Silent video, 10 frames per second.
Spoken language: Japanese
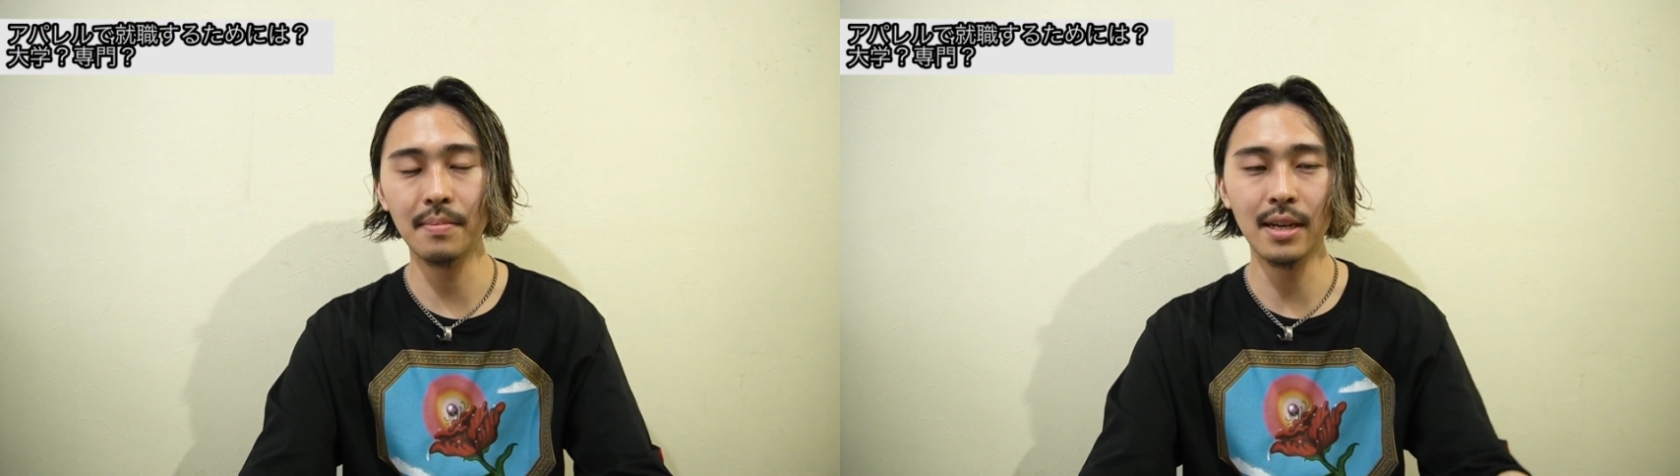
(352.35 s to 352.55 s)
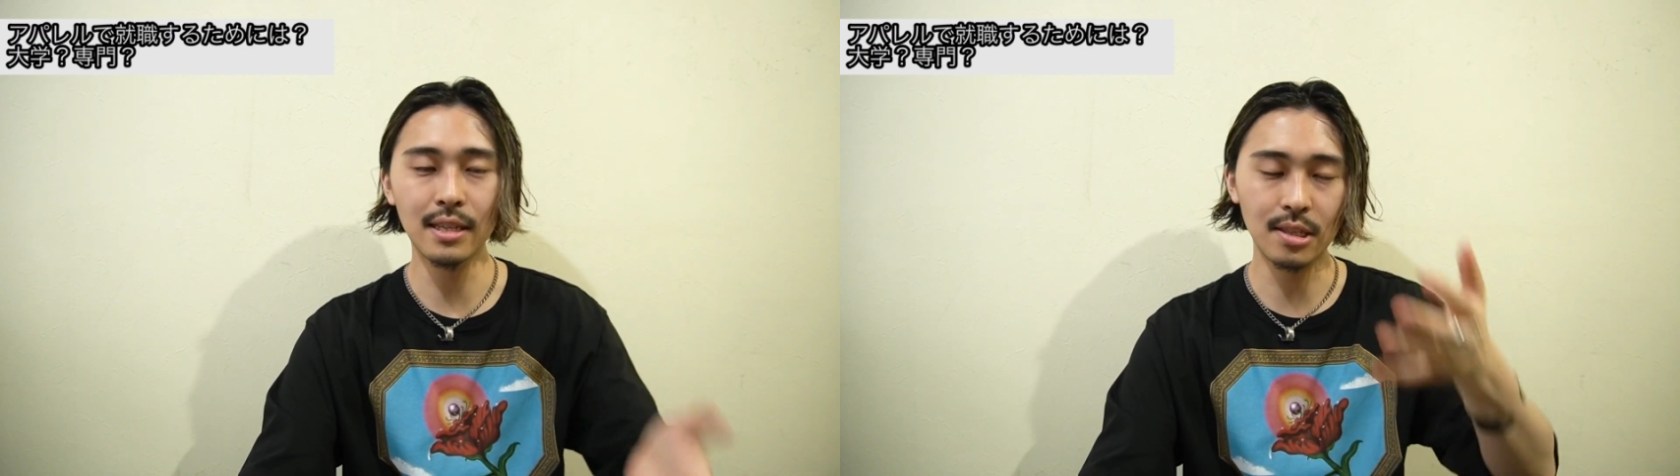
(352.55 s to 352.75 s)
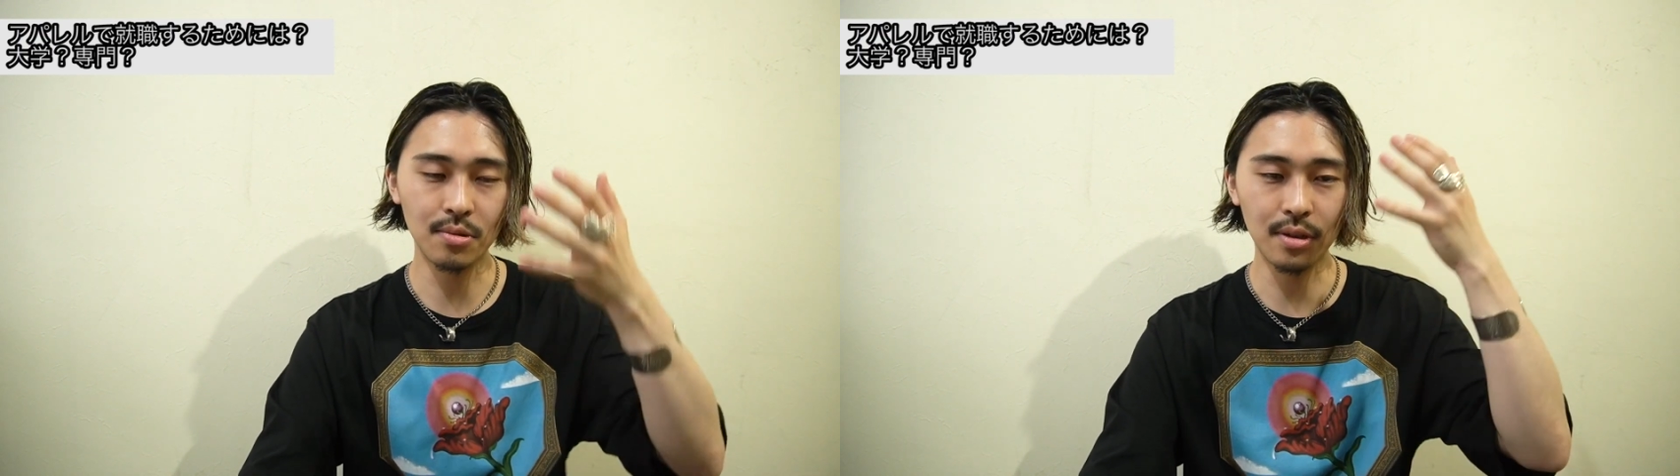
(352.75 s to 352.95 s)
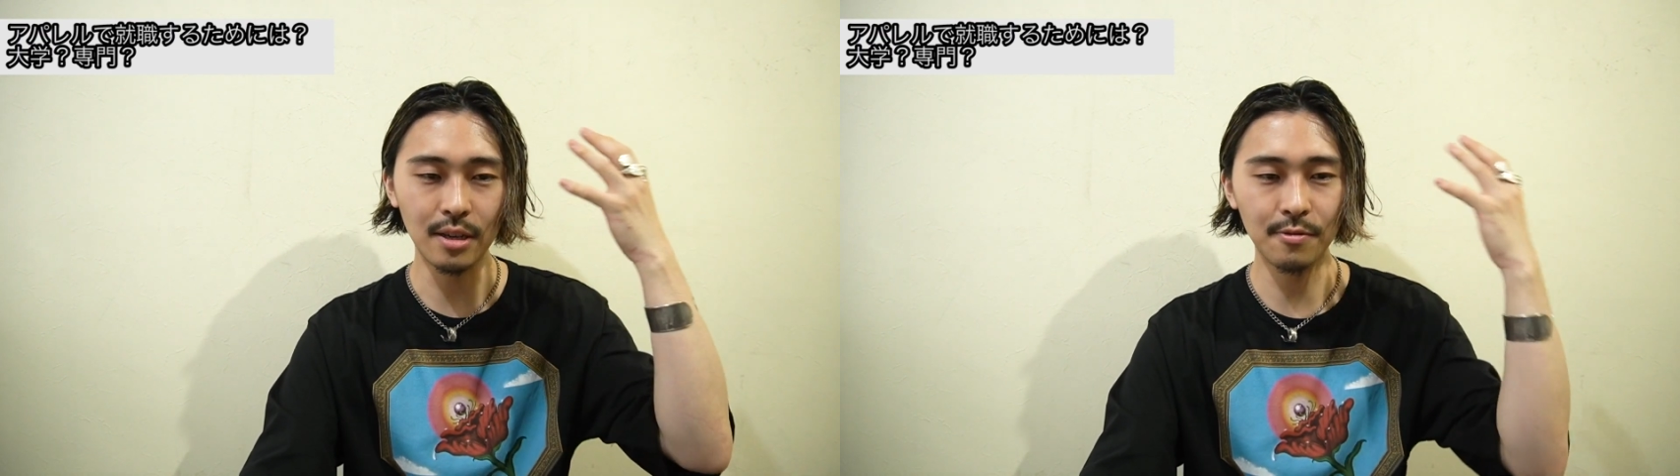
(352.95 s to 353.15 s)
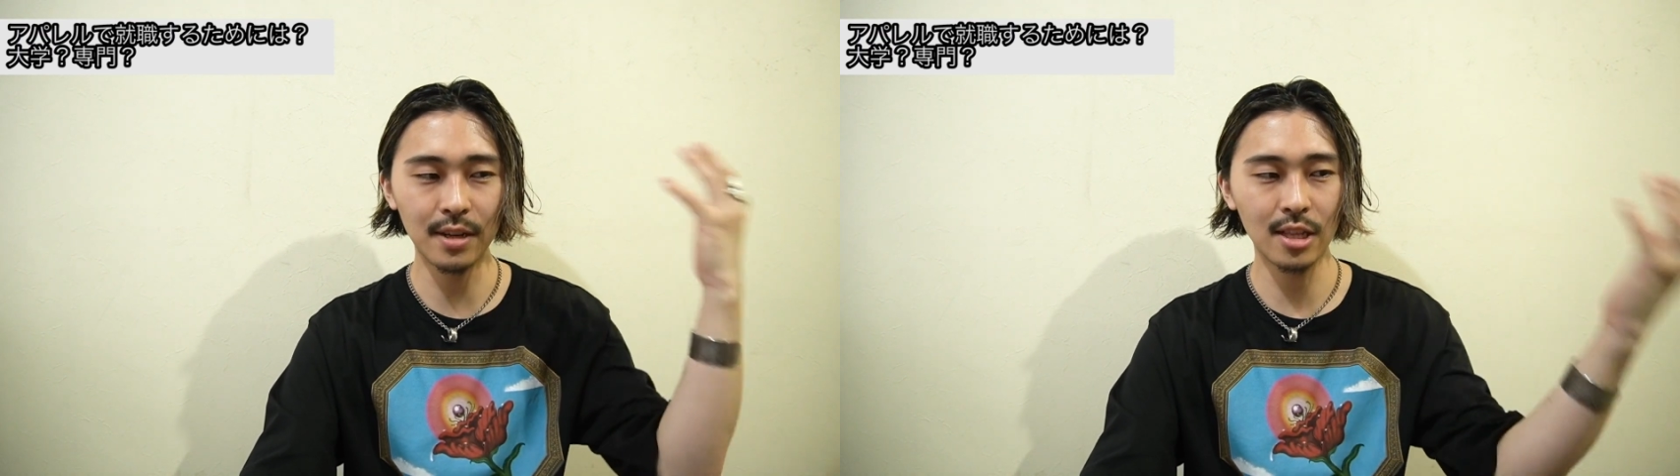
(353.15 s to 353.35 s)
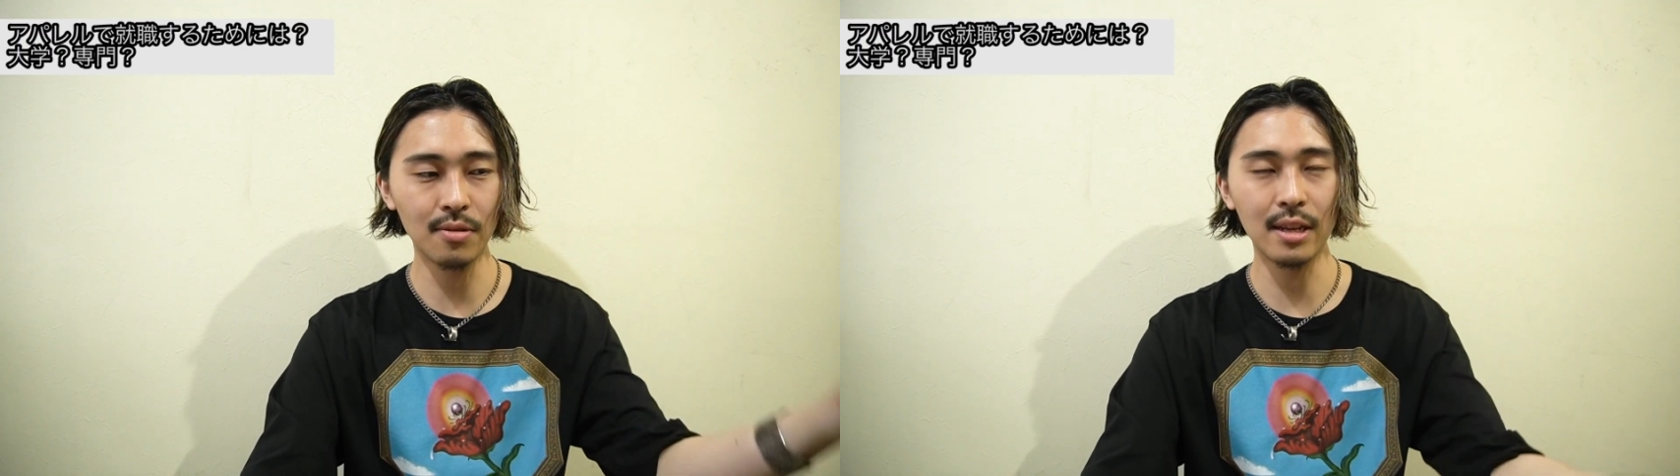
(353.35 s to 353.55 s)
まあすごいフラット